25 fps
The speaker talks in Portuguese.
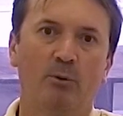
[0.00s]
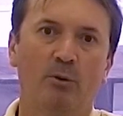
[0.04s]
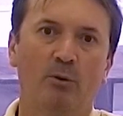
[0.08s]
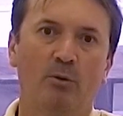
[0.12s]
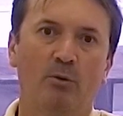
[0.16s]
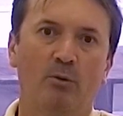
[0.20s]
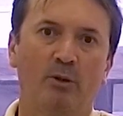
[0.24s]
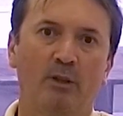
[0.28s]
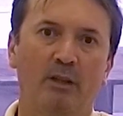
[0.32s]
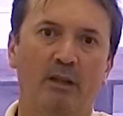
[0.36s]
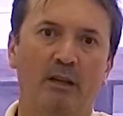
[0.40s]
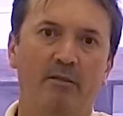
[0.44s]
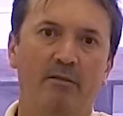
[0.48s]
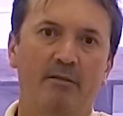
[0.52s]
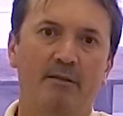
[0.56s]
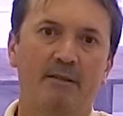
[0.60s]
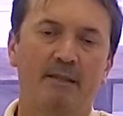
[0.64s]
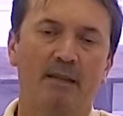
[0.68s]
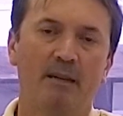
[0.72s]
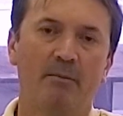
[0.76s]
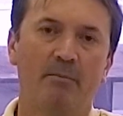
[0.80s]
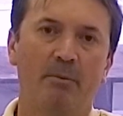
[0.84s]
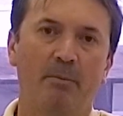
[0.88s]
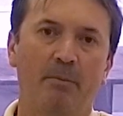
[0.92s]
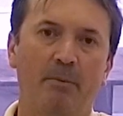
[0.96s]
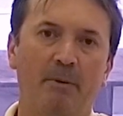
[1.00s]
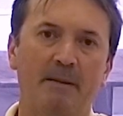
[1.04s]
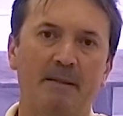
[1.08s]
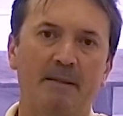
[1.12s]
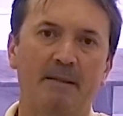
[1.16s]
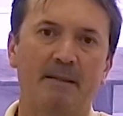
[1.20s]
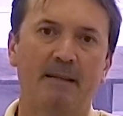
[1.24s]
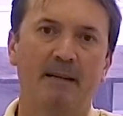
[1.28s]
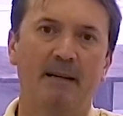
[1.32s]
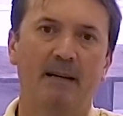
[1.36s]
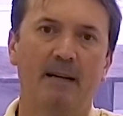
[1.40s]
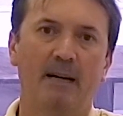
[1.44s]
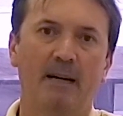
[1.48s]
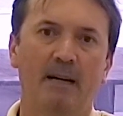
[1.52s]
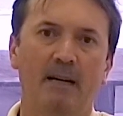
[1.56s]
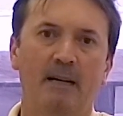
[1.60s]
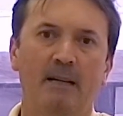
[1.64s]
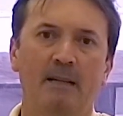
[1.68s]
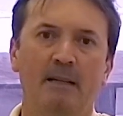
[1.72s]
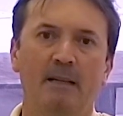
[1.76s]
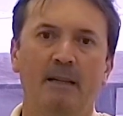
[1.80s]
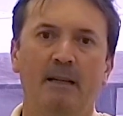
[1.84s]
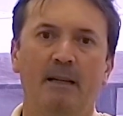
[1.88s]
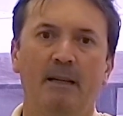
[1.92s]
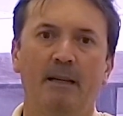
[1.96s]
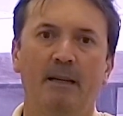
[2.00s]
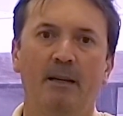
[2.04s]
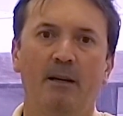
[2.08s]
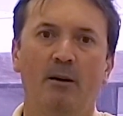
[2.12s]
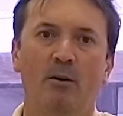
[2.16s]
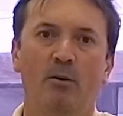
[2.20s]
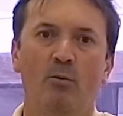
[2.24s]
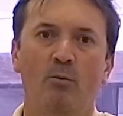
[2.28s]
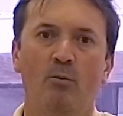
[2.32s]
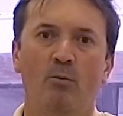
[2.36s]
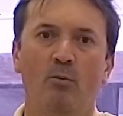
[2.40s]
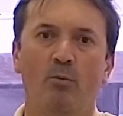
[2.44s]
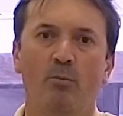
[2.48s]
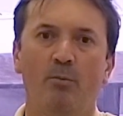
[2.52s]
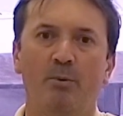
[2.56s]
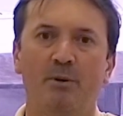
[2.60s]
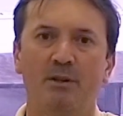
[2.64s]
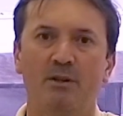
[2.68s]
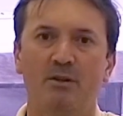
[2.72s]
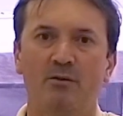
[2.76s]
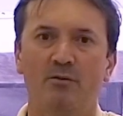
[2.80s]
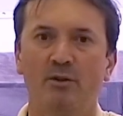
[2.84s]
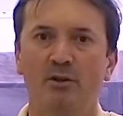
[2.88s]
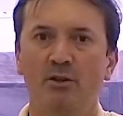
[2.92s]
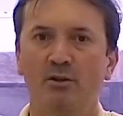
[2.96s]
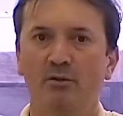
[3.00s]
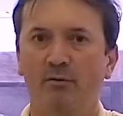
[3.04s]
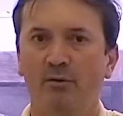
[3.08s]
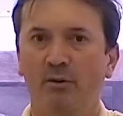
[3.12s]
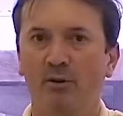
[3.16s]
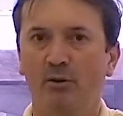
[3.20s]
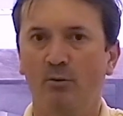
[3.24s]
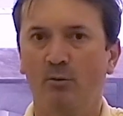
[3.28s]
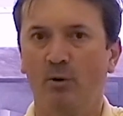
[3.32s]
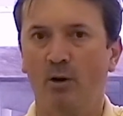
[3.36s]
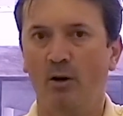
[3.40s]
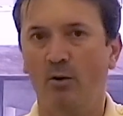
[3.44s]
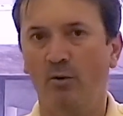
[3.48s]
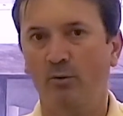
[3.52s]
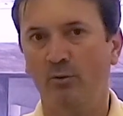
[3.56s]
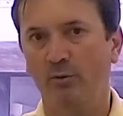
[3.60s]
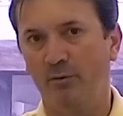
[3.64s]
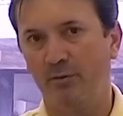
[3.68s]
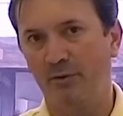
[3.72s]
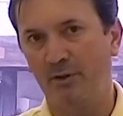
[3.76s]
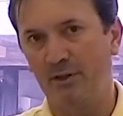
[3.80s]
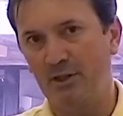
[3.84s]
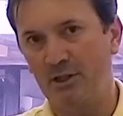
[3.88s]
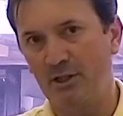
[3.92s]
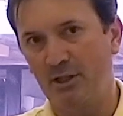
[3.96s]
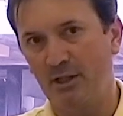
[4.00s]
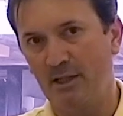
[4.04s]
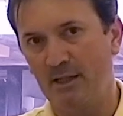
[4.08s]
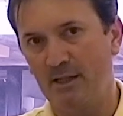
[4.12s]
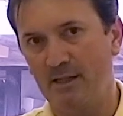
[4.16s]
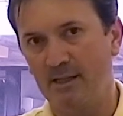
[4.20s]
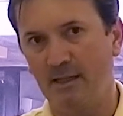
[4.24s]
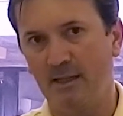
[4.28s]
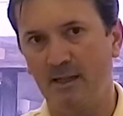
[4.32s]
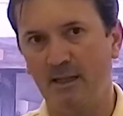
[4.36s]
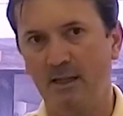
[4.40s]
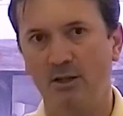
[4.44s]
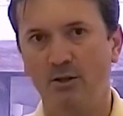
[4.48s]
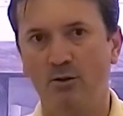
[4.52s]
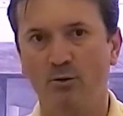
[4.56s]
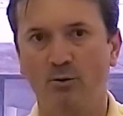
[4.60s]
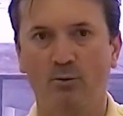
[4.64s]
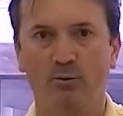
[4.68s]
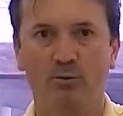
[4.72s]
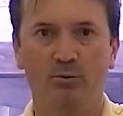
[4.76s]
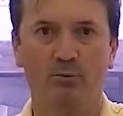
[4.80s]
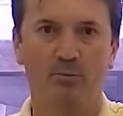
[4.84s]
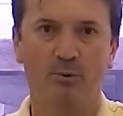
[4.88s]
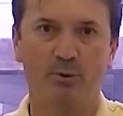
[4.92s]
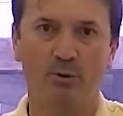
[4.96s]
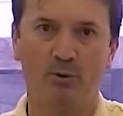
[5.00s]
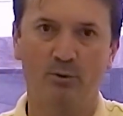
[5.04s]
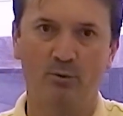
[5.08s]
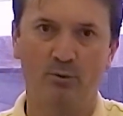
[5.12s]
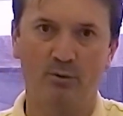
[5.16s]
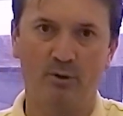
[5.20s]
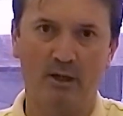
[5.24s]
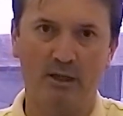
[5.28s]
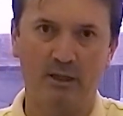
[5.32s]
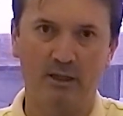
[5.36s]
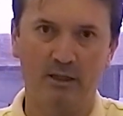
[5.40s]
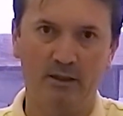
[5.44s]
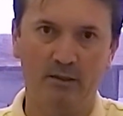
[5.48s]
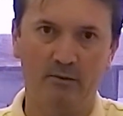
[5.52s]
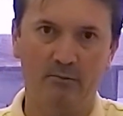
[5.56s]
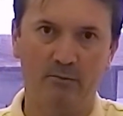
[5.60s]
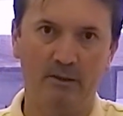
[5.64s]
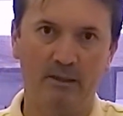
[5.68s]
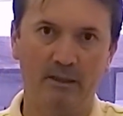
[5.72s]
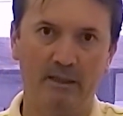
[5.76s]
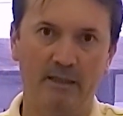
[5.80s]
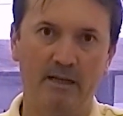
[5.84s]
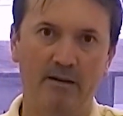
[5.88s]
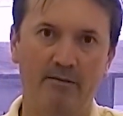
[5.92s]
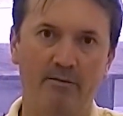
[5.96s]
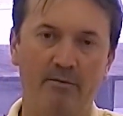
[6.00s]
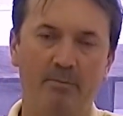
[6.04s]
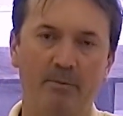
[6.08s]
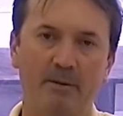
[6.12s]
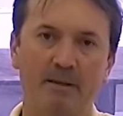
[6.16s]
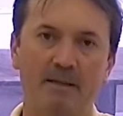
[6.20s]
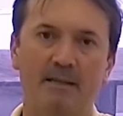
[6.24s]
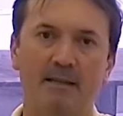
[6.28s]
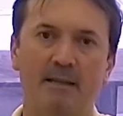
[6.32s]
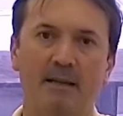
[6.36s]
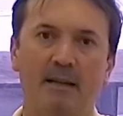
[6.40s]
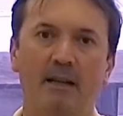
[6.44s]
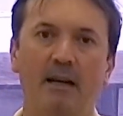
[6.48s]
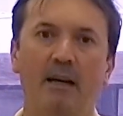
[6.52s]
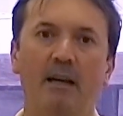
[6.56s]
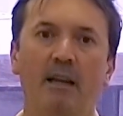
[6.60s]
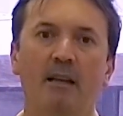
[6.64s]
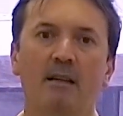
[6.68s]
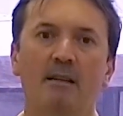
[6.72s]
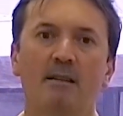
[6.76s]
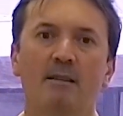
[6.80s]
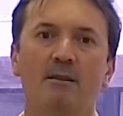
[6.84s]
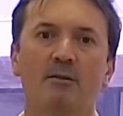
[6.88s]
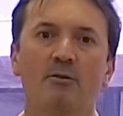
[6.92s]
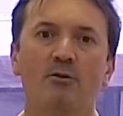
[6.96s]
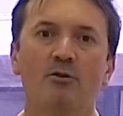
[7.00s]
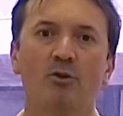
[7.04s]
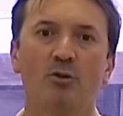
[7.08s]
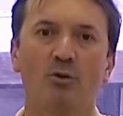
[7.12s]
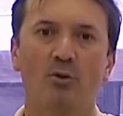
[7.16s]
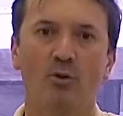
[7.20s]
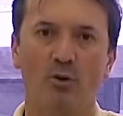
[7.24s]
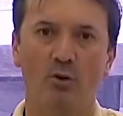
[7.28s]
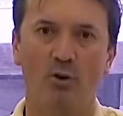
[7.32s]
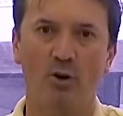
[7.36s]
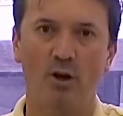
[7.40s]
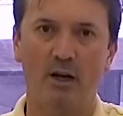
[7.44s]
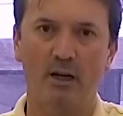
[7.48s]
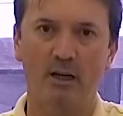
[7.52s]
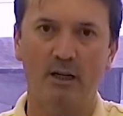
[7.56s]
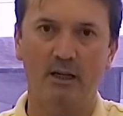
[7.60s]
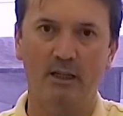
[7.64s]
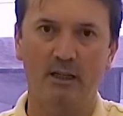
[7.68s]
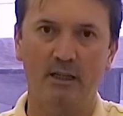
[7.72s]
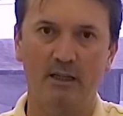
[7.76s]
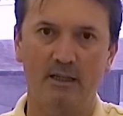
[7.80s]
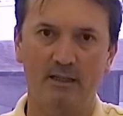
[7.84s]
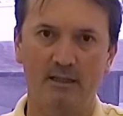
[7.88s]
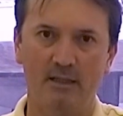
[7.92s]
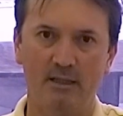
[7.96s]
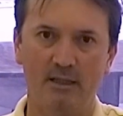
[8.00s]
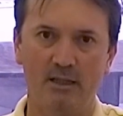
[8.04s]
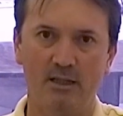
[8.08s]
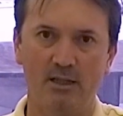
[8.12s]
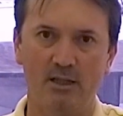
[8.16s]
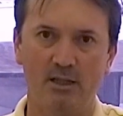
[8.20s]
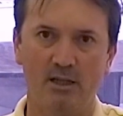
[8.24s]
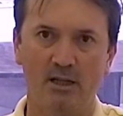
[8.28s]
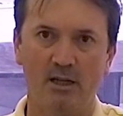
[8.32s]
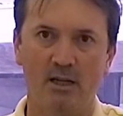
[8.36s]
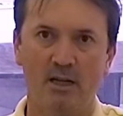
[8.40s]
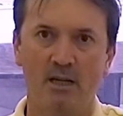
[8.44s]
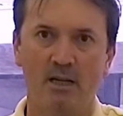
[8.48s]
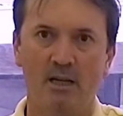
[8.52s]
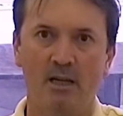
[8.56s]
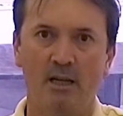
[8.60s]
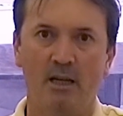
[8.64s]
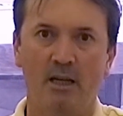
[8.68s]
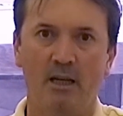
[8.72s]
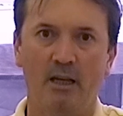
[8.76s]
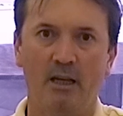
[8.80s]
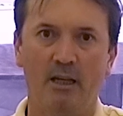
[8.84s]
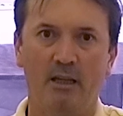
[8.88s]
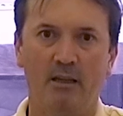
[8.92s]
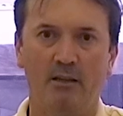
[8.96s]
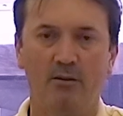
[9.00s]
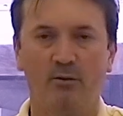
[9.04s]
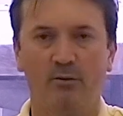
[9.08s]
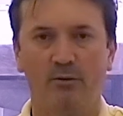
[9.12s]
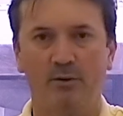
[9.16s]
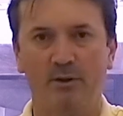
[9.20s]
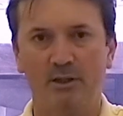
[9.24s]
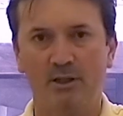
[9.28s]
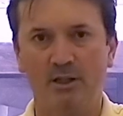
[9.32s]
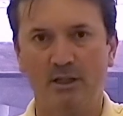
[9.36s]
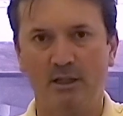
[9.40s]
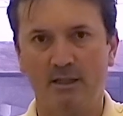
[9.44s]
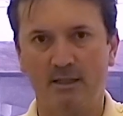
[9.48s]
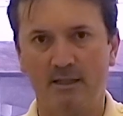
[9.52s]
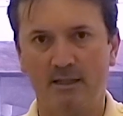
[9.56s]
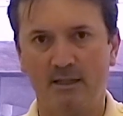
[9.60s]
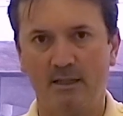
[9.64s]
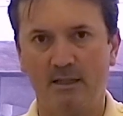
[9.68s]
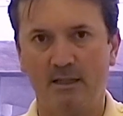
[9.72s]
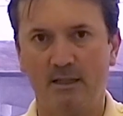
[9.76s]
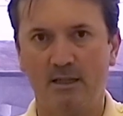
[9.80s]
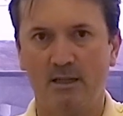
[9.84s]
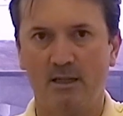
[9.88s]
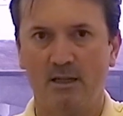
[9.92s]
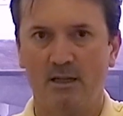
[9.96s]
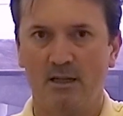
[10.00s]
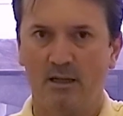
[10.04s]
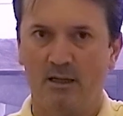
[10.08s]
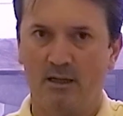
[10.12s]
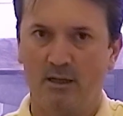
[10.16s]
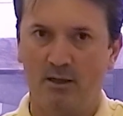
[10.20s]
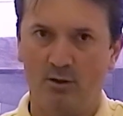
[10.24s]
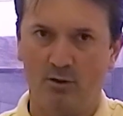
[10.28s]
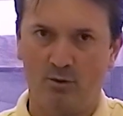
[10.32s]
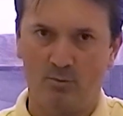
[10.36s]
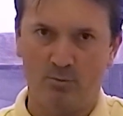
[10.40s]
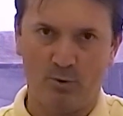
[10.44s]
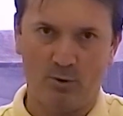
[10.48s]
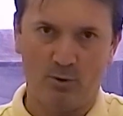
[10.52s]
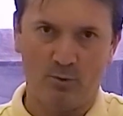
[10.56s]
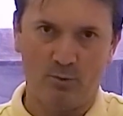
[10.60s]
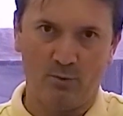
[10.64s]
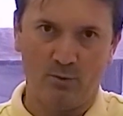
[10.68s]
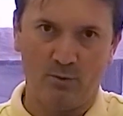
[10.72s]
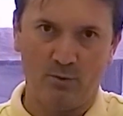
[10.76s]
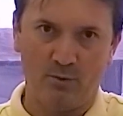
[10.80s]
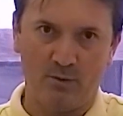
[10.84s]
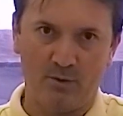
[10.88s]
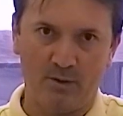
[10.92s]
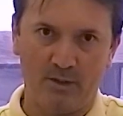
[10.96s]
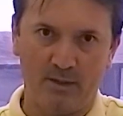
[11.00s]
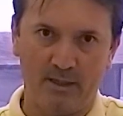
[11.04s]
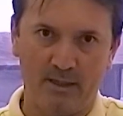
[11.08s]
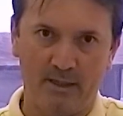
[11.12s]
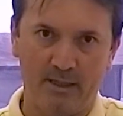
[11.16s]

o produtor deve sempre pensar não o preço individual do fertilizante ou do produto agrícola, ele deve pensar na relação de troca que existe entre o fertilizante e os produtos.